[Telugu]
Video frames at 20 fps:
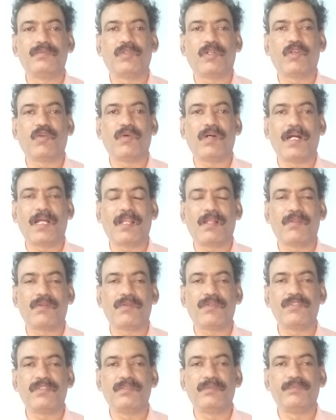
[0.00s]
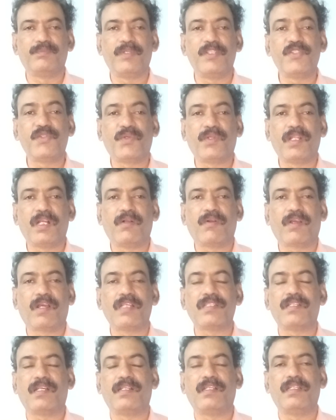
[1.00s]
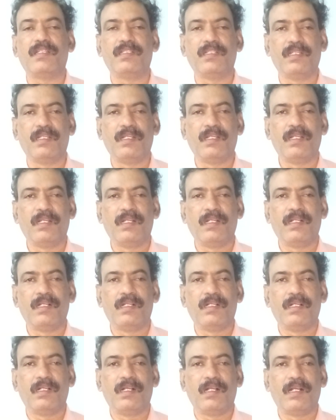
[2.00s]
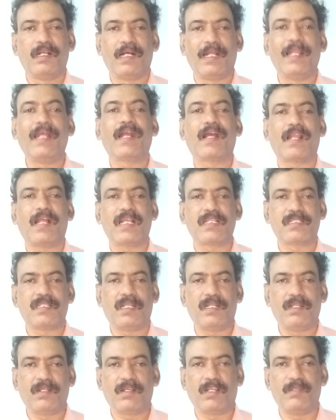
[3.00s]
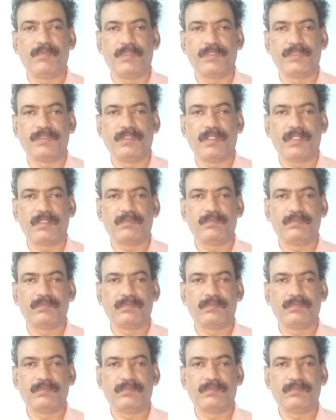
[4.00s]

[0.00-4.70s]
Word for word: ఒక వారం రోజులు పెంచుకునే అవకాశాన్ని అనేక రాష్ట్రాల్లో కల్పిస్తున్నారు